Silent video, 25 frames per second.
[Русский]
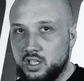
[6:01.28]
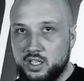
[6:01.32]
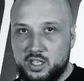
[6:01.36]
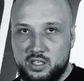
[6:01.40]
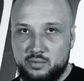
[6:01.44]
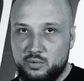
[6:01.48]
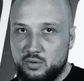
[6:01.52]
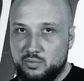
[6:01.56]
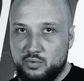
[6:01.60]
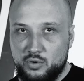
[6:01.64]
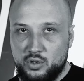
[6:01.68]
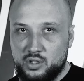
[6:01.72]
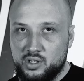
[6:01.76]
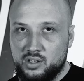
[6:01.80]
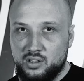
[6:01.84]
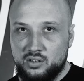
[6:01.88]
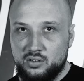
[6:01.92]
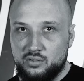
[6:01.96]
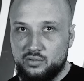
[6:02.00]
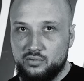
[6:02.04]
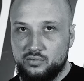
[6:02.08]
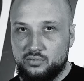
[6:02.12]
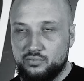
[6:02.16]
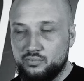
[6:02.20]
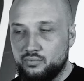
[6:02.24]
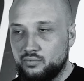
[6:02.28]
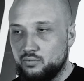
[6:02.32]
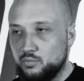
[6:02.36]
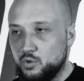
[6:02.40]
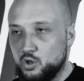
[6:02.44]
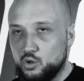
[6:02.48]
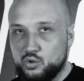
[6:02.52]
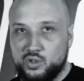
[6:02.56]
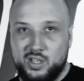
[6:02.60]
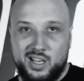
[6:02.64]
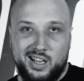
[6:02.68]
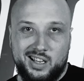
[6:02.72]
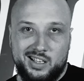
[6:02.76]
иначе мы просто в
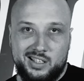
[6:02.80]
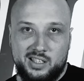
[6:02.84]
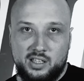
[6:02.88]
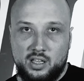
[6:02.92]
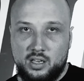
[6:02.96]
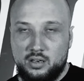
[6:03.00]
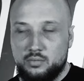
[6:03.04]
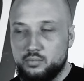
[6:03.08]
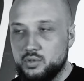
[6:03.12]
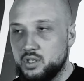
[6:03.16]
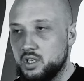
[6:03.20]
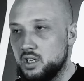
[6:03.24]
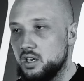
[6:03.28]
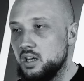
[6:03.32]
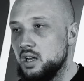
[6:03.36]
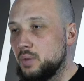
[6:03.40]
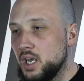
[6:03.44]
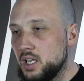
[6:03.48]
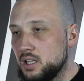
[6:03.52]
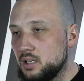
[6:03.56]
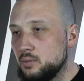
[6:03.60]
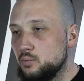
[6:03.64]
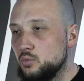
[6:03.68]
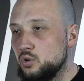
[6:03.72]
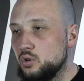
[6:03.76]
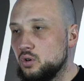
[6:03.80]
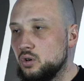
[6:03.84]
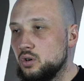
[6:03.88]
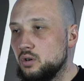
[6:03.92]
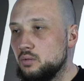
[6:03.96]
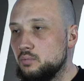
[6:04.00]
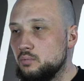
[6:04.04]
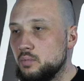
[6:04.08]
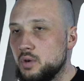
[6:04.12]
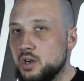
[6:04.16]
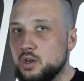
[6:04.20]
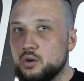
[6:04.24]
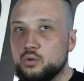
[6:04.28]
минусах останемся. Поэтому
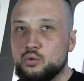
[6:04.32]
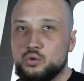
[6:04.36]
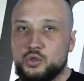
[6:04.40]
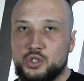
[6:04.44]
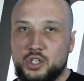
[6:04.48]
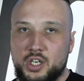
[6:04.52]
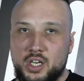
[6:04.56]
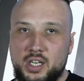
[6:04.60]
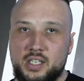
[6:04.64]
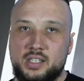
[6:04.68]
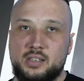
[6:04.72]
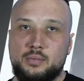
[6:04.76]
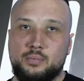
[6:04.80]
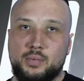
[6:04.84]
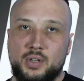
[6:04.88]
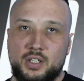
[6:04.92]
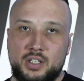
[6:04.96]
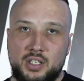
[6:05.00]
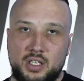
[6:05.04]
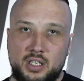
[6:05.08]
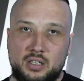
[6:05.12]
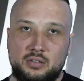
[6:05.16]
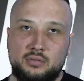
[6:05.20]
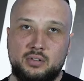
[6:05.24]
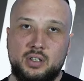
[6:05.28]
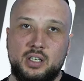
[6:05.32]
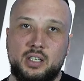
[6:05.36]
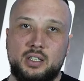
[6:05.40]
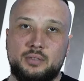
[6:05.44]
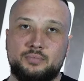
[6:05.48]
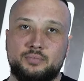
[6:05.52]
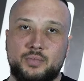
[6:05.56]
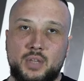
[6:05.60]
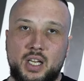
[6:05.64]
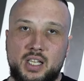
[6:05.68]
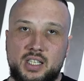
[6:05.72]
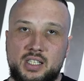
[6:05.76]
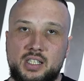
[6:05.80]
мы уже запланировали
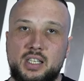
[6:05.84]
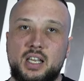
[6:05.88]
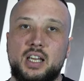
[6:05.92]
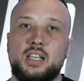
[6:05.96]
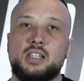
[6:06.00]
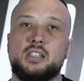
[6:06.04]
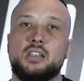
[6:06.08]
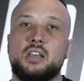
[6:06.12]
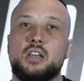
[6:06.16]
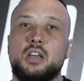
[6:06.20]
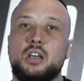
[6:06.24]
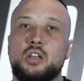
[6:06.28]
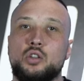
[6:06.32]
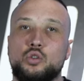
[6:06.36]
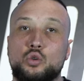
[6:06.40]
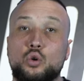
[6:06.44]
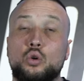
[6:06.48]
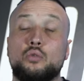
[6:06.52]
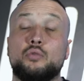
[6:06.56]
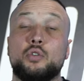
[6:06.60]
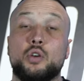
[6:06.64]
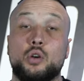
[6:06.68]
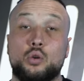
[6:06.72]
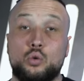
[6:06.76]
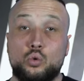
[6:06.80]
отснять новый